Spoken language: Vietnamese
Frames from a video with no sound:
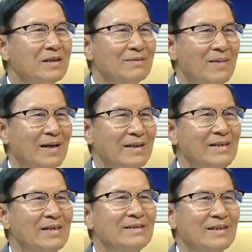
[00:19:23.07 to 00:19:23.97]
nó mang ý
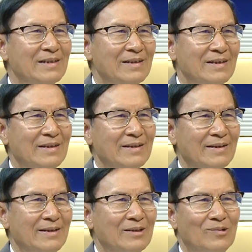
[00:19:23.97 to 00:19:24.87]
nghĩa gì
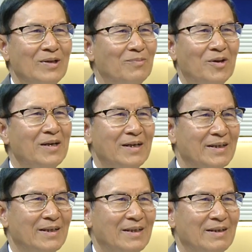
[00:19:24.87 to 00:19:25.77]
thì tùy mỗi
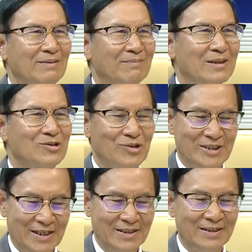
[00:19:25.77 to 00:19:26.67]
người mà suy
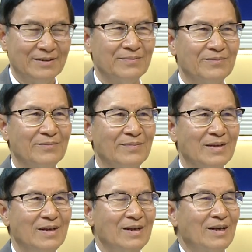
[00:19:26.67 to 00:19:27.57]
diễn. Ừ.
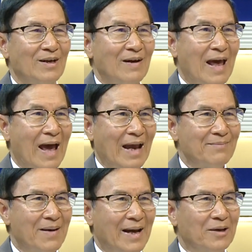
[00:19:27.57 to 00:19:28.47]
Đó là hai
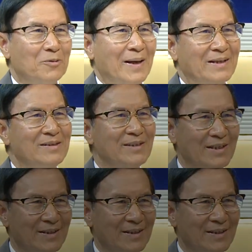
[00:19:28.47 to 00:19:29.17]
bài của Bạch Cư Dị.